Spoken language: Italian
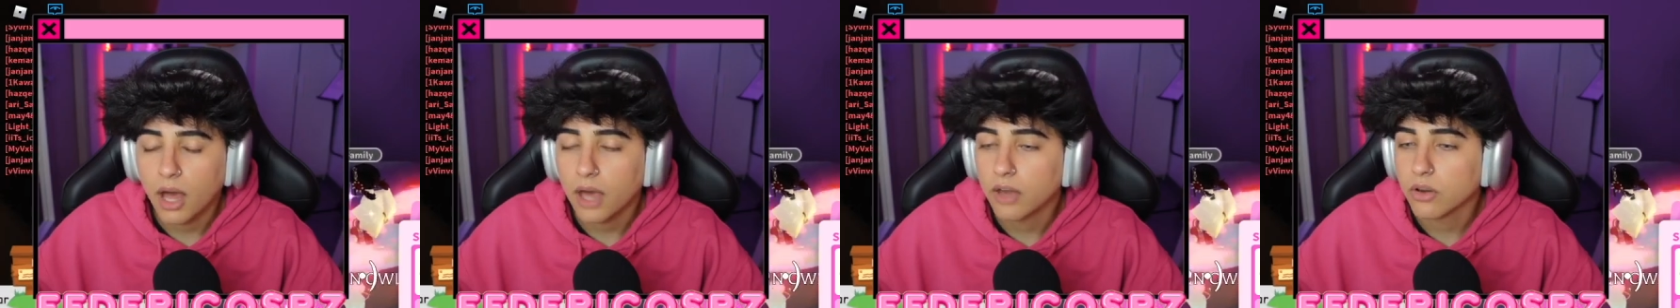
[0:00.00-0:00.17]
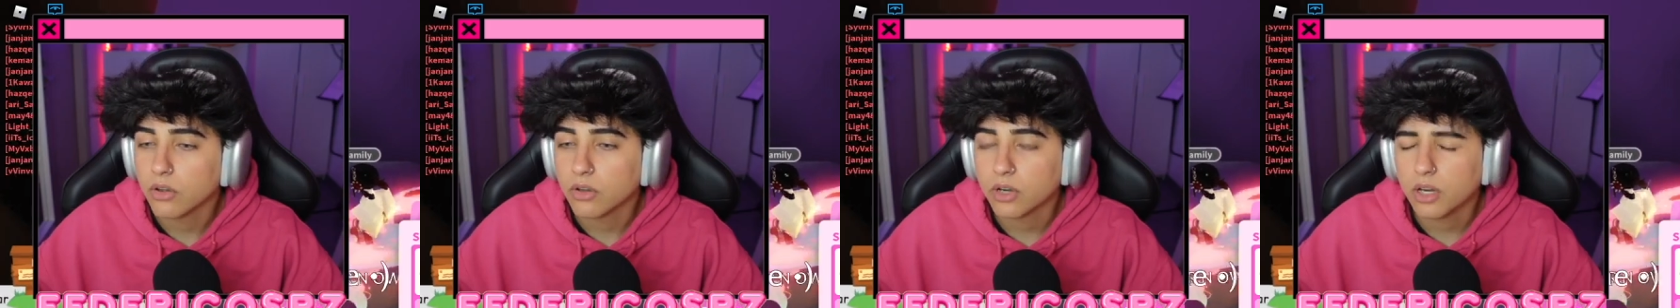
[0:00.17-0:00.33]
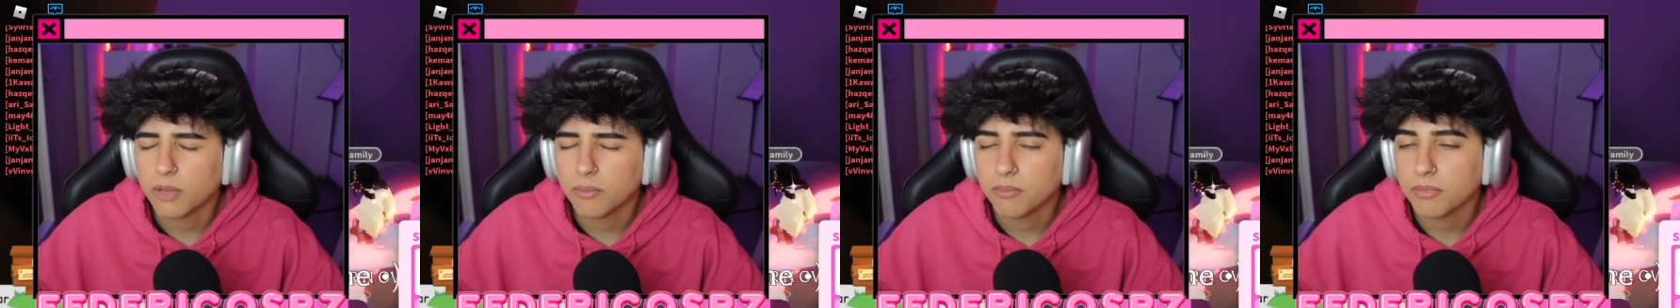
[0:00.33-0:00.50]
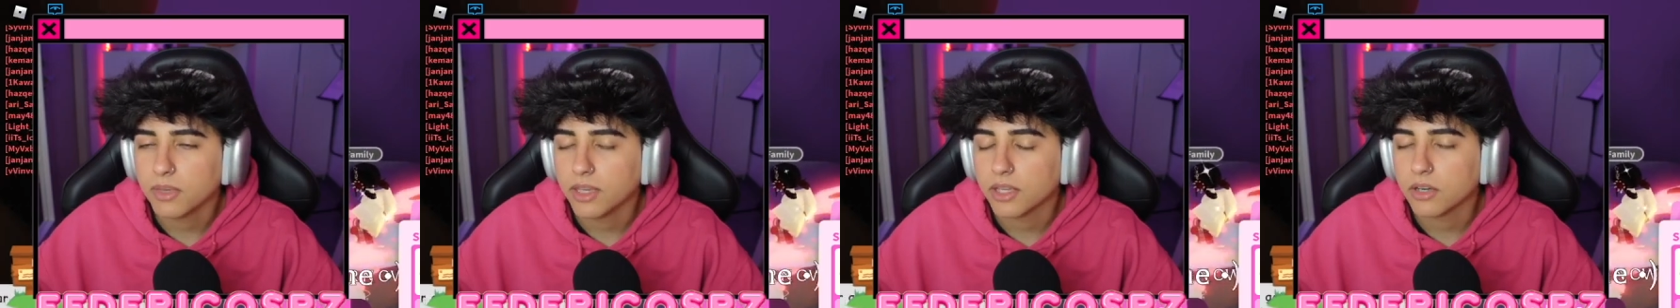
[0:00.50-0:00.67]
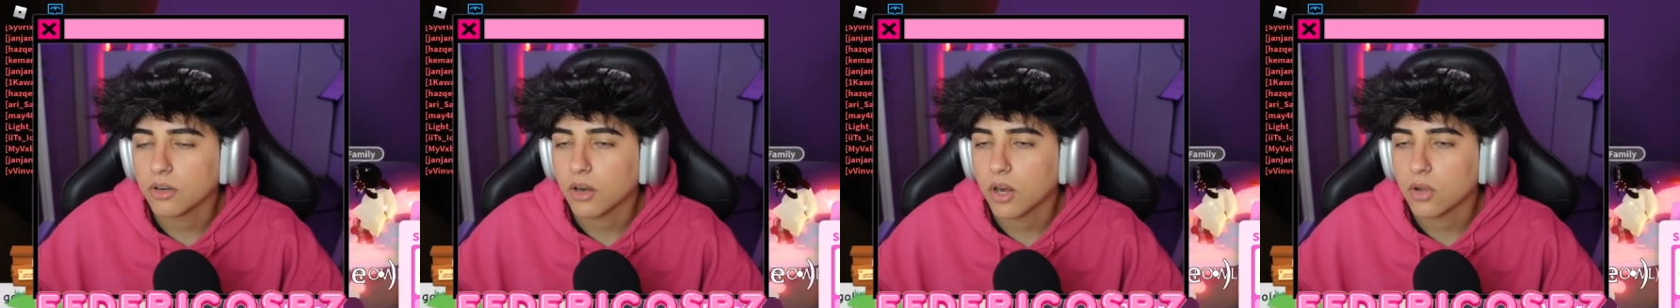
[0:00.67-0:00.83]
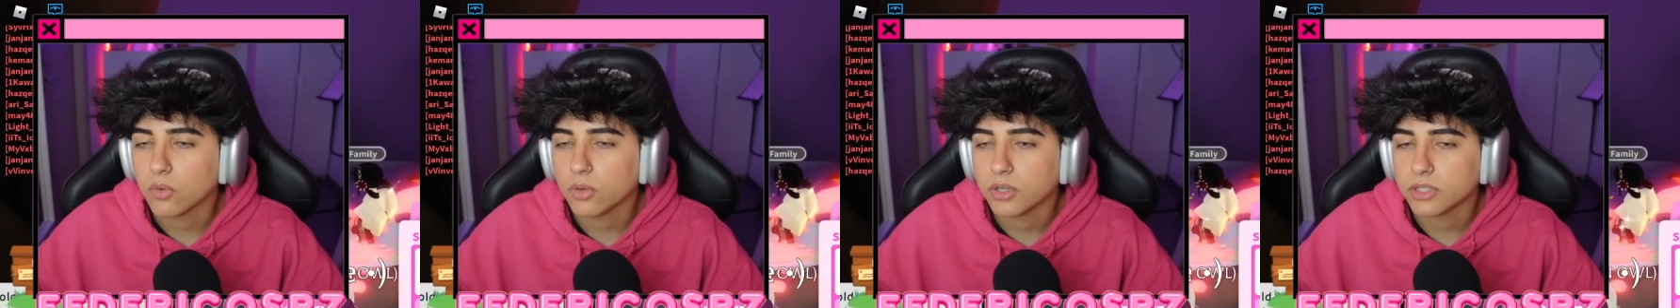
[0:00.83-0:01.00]
Ah no,
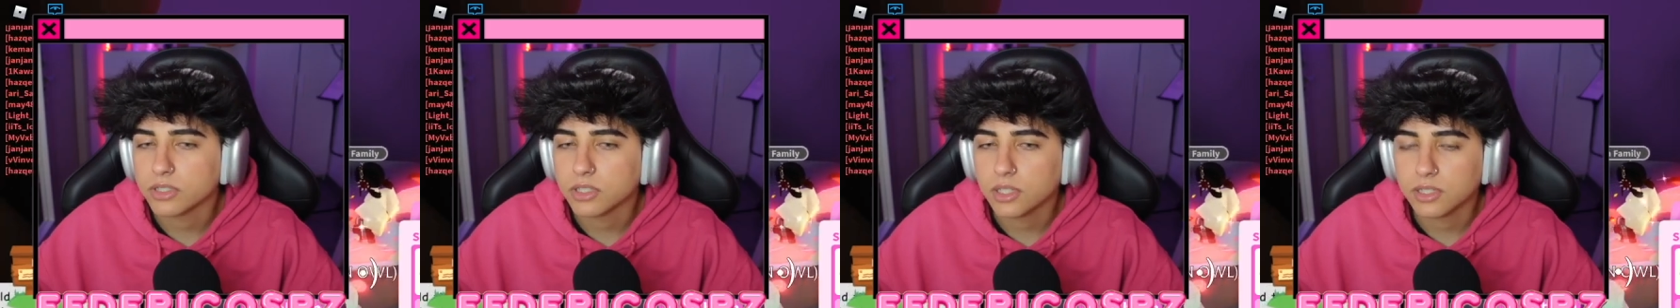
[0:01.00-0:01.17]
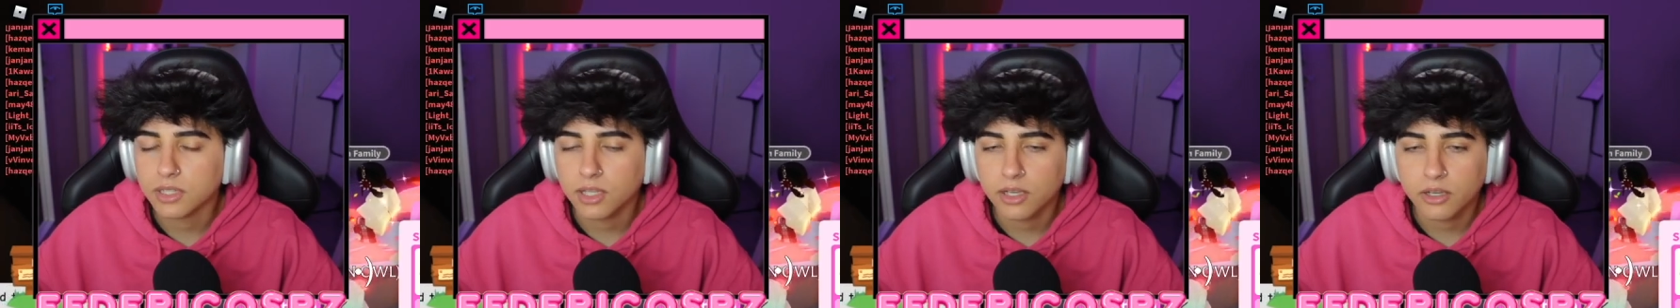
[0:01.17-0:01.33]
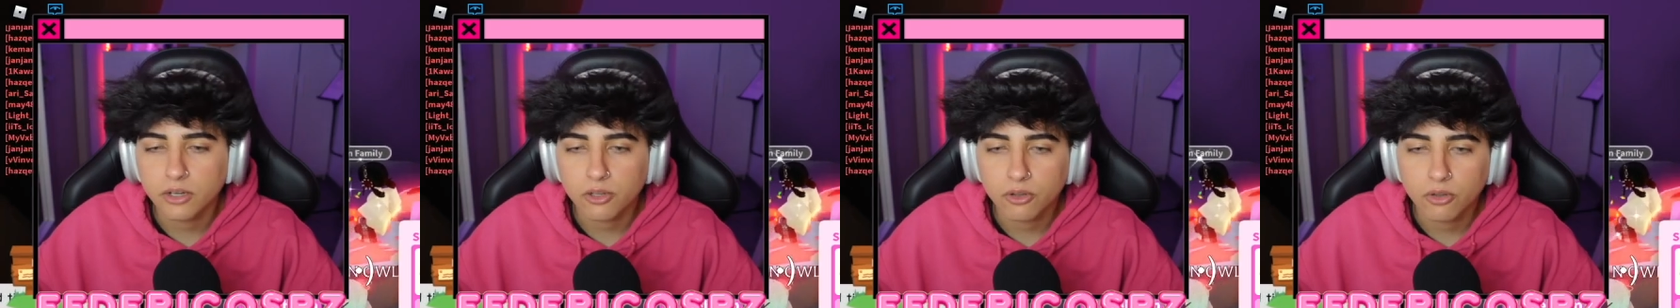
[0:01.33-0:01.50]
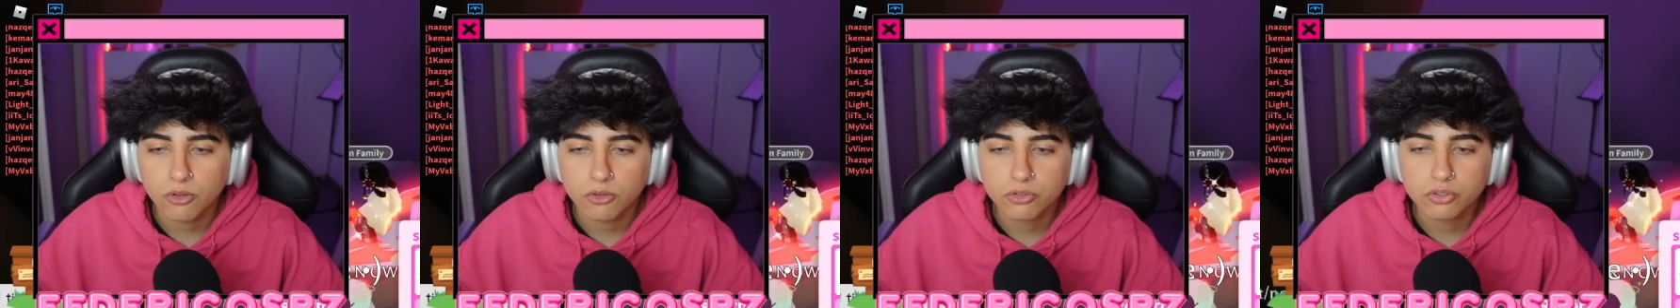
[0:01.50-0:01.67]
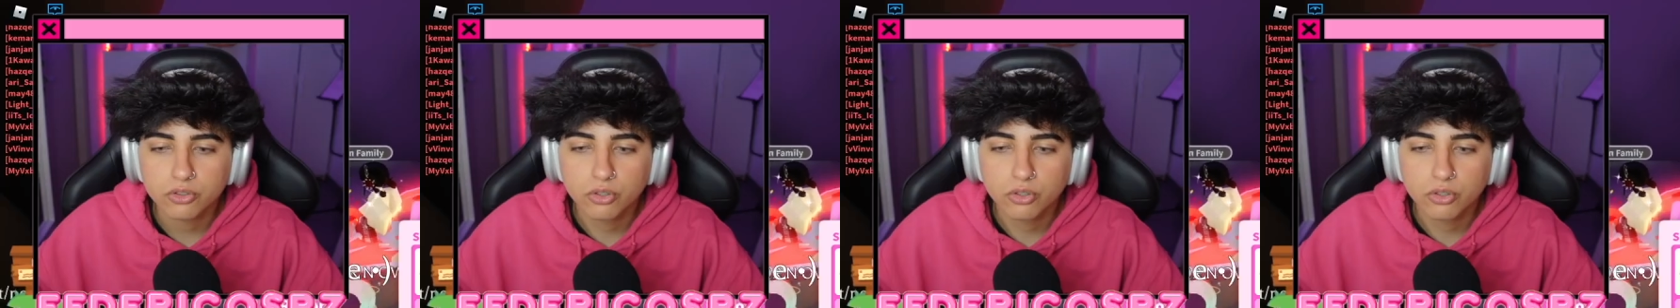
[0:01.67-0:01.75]
nemmeno la quarta turtle,